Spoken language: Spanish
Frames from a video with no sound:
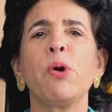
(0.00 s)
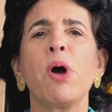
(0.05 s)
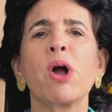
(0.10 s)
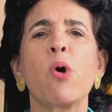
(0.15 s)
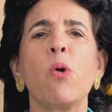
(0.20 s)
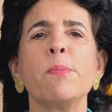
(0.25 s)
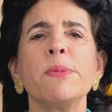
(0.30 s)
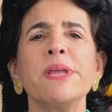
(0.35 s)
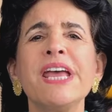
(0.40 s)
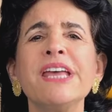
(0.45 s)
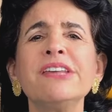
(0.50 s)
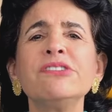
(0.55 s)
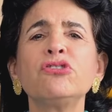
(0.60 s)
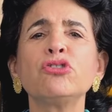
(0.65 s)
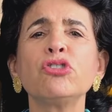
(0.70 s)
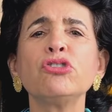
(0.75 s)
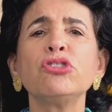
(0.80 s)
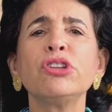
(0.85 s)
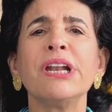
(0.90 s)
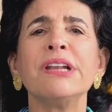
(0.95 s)
a
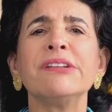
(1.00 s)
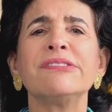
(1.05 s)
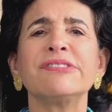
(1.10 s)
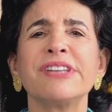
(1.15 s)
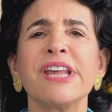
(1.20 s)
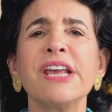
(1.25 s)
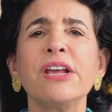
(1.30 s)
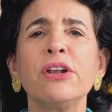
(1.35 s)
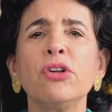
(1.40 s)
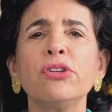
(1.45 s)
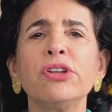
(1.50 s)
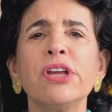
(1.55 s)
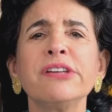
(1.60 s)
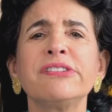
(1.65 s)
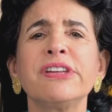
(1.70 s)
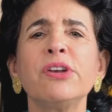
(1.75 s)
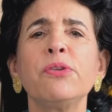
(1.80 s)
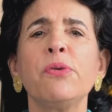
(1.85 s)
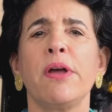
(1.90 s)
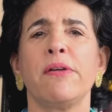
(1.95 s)
comienzos del siglo
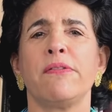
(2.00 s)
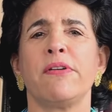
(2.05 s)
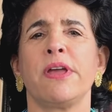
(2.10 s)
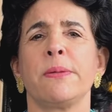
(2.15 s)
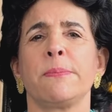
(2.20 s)
XIX,